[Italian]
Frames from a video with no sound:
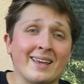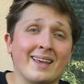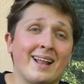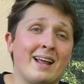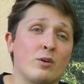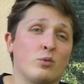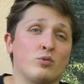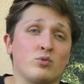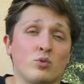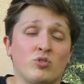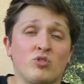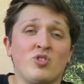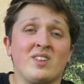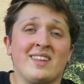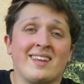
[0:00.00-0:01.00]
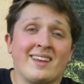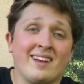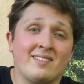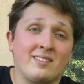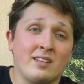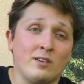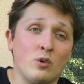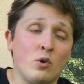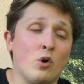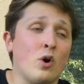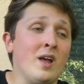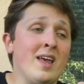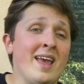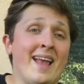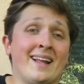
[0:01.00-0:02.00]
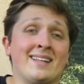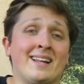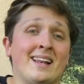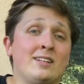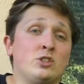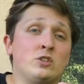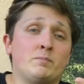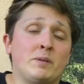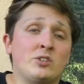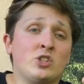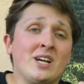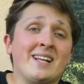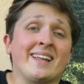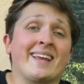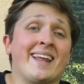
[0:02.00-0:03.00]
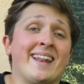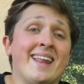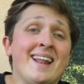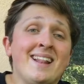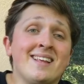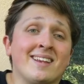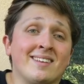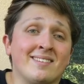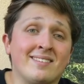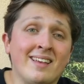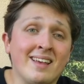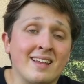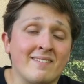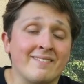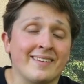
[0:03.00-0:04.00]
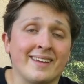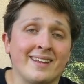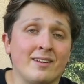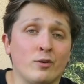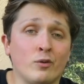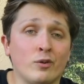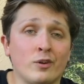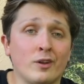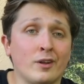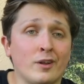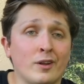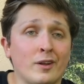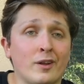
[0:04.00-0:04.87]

alla costruzione di casino e di leggi speciali che nelle riserve non, eh,